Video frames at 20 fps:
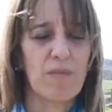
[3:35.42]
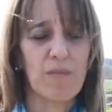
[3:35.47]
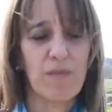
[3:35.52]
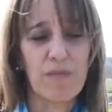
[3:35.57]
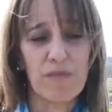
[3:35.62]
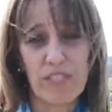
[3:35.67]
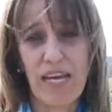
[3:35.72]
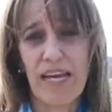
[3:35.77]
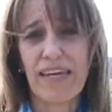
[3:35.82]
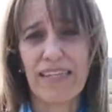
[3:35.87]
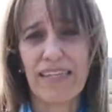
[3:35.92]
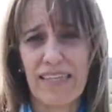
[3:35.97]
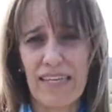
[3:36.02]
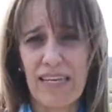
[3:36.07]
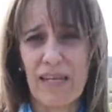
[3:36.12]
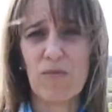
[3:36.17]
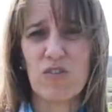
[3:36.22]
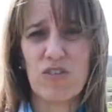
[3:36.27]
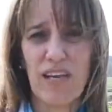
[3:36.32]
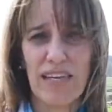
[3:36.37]
ya que
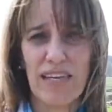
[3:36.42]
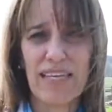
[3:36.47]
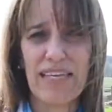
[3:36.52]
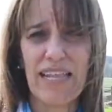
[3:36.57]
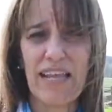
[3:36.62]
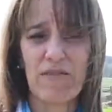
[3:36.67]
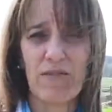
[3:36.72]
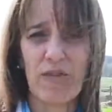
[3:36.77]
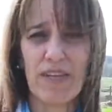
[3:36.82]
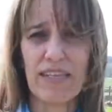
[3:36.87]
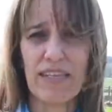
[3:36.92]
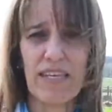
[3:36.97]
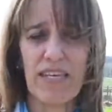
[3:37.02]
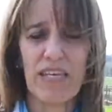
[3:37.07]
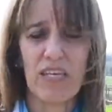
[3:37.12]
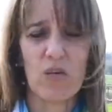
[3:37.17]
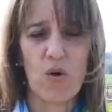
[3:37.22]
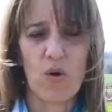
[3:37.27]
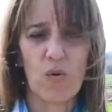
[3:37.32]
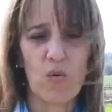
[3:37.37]
tenemos aquí la fuente de
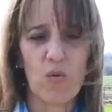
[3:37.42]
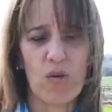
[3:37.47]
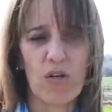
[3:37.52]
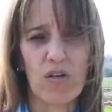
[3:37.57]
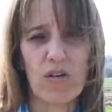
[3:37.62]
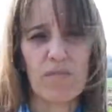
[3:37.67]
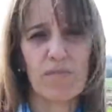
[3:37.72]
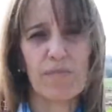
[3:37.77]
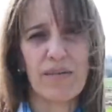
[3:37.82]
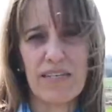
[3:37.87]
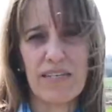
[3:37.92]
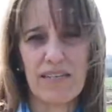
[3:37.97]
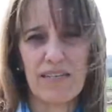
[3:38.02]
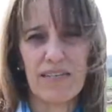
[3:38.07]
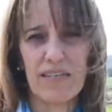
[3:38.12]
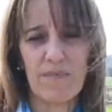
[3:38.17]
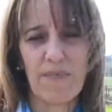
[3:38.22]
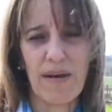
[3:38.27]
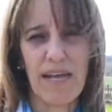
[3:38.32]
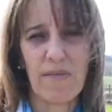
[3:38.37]
inóculo
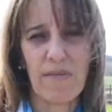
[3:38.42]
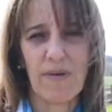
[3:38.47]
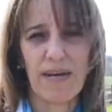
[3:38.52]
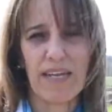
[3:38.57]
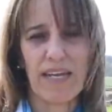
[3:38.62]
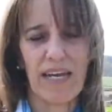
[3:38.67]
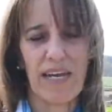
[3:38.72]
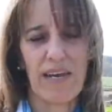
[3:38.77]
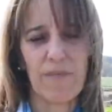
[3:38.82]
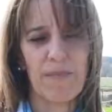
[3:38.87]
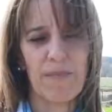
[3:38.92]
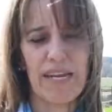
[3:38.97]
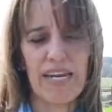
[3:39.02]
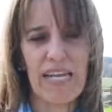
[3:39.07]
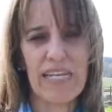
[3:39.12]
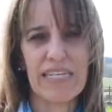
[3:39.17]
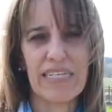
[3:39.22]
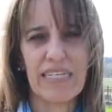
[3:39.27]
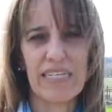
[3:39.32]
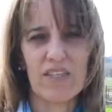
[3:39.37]
principal para,
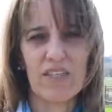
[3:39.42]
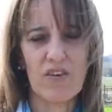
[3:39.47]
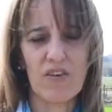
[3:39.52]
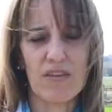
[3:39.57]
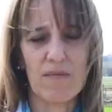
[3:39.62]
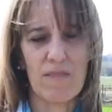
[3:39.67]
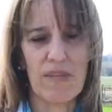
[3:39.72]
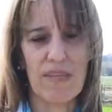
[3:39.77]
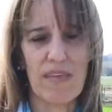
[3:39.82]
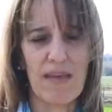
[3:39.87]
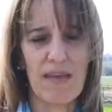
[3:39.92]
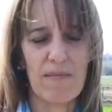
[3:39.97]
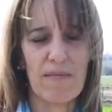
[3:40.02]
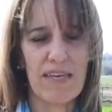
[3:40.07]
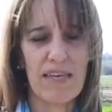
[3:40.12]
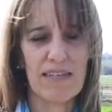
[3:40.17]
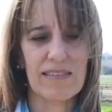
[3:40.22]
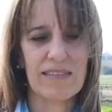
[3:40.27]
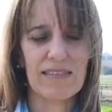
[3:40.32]
el inicio de epidemia.